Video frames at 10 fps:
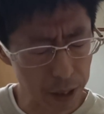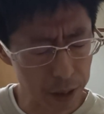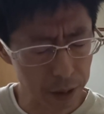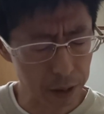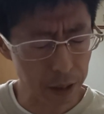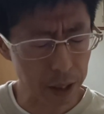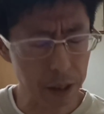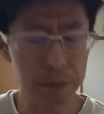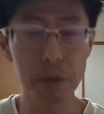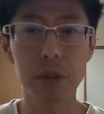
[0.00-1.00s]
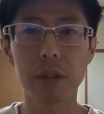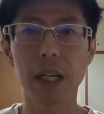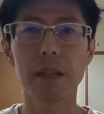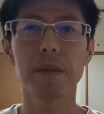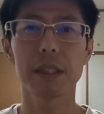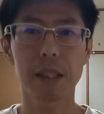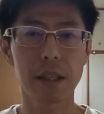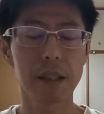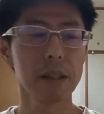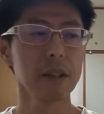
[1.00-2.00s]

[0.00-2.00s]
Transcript: えなかったらかなり矛盾がありますから